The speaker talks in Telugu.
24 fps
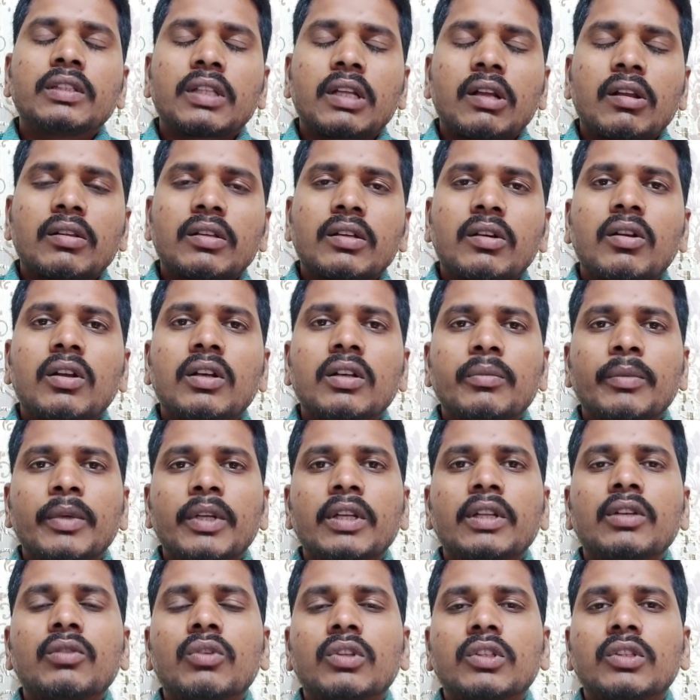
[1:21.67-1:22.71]
తర్వాత కావాలంటే
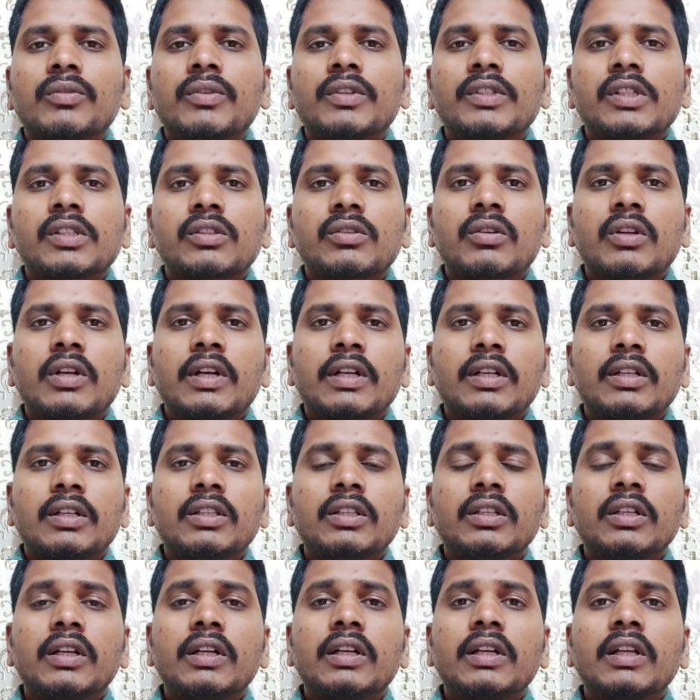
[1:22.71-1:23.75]
మళ్ళీ కొత్త వీజాతో రండి
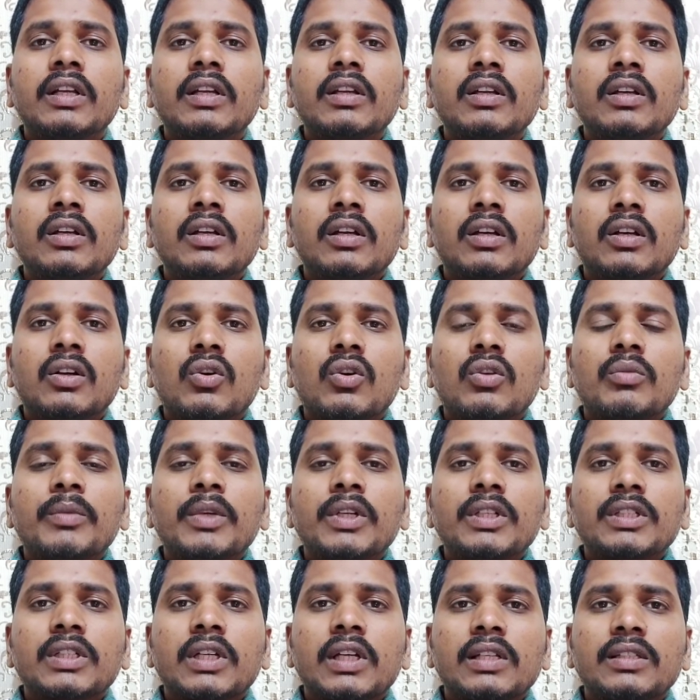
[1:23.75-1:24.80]
ఎందుకంటే
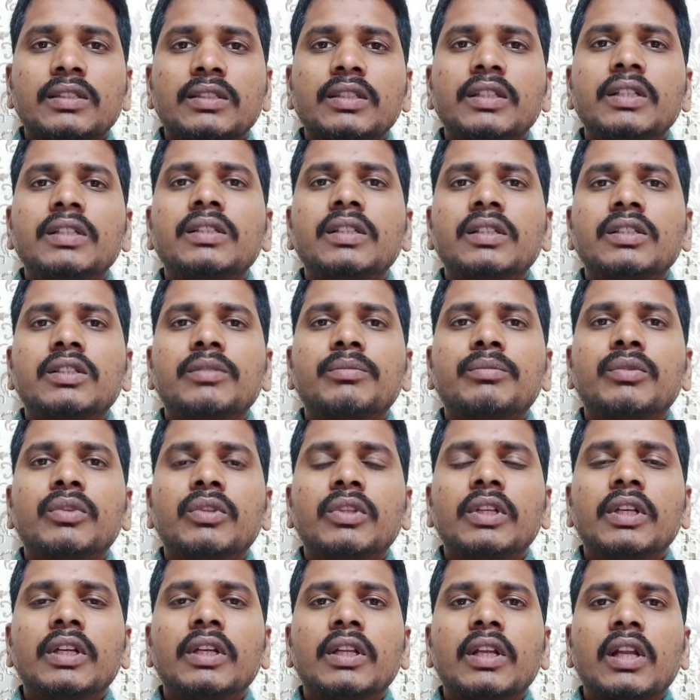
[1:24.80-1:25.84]
గవర్నమెంట్ చాలా సీరియస్గా
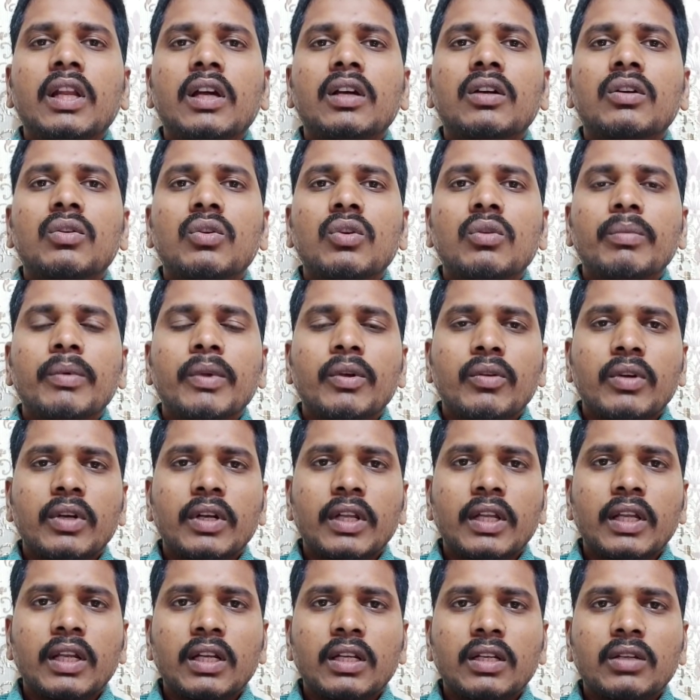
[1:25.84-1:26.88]
చెప్తుంది ఈ నెలాఖరులోపు
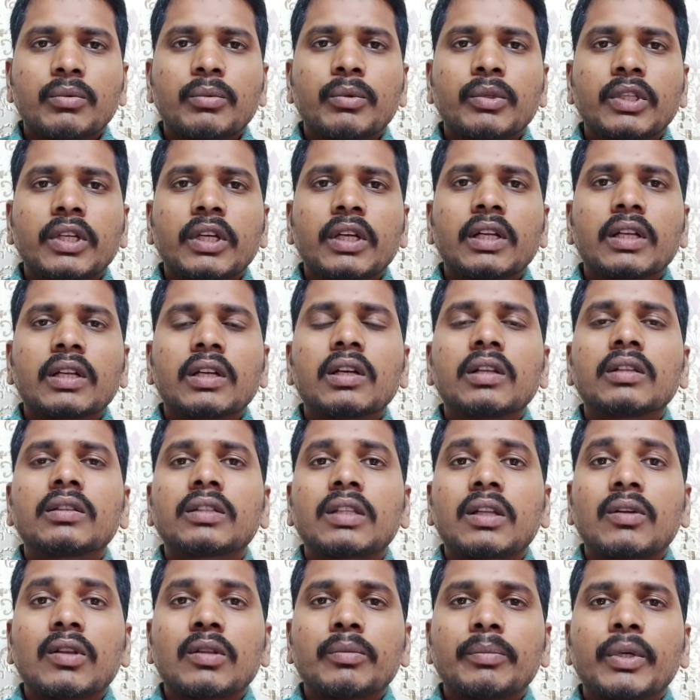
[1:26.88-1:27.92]
ఎవరైనా వెళ్ళకపోతే కనుక
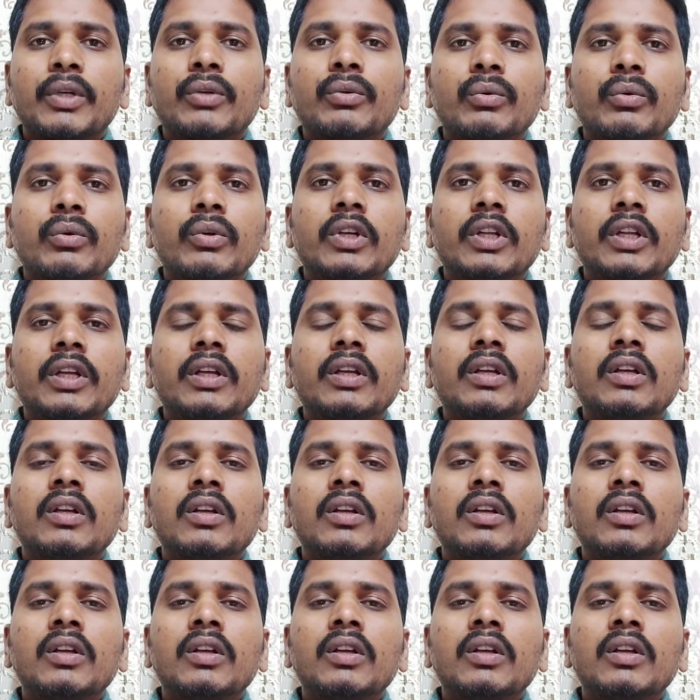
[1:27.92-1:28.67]
తర్వాత పట్టుకుంటే